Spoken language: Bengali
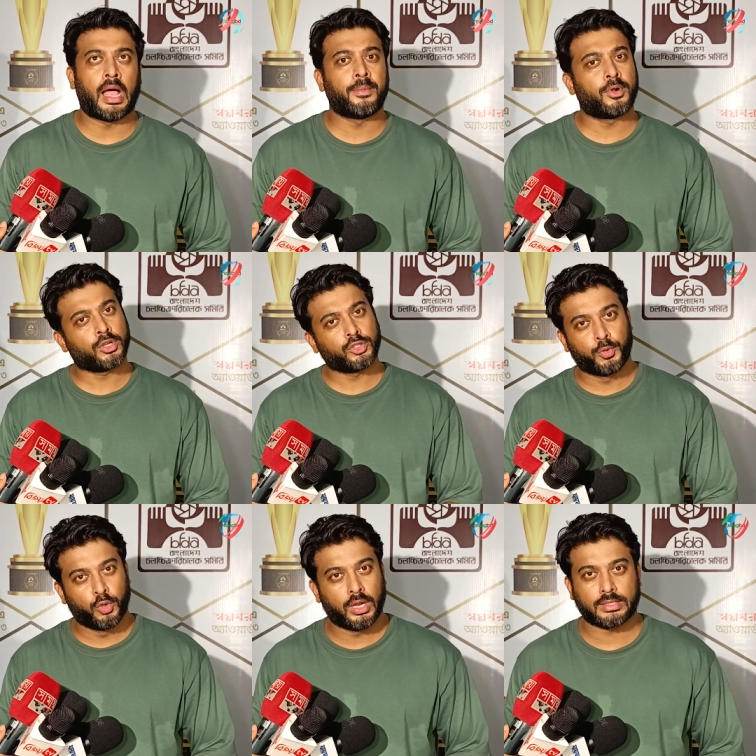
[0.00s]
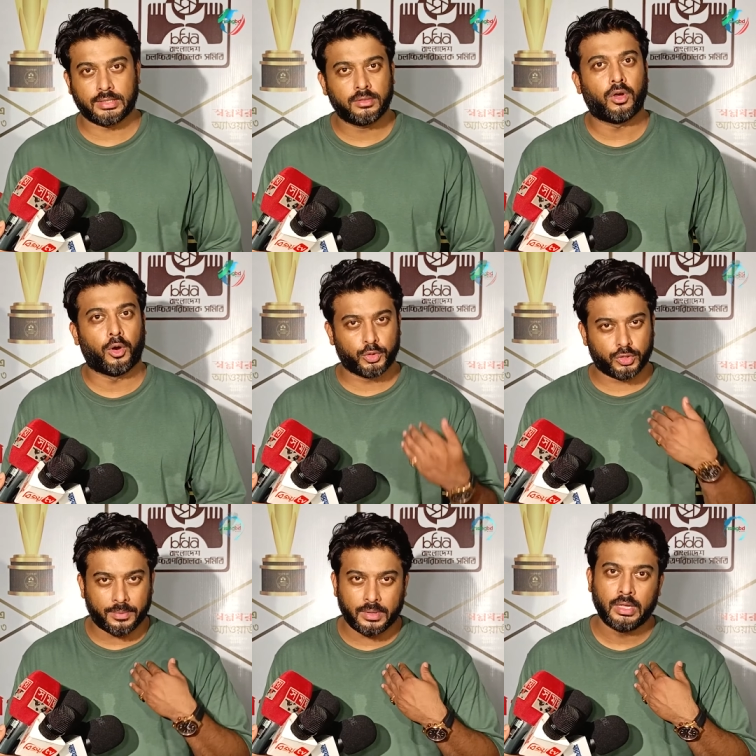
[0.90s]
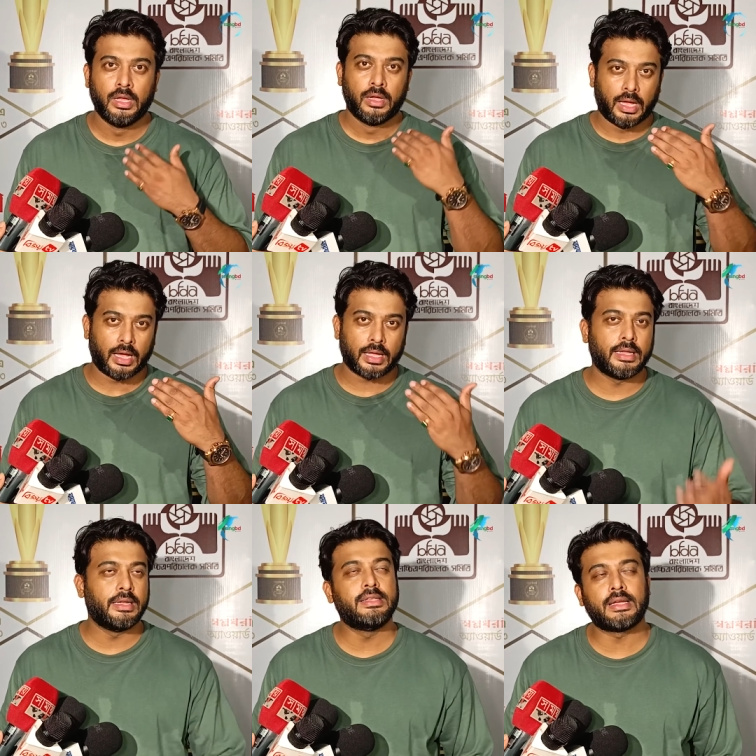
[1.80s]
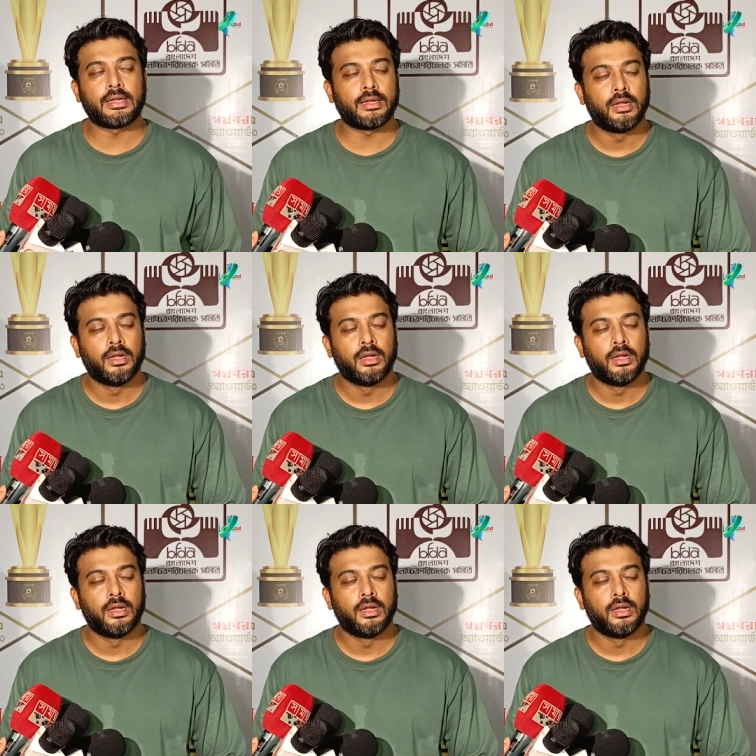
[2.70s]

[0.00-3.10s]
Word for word: আমারও কিছু ভুল আছে অবশ্যই আমি আগে নিজের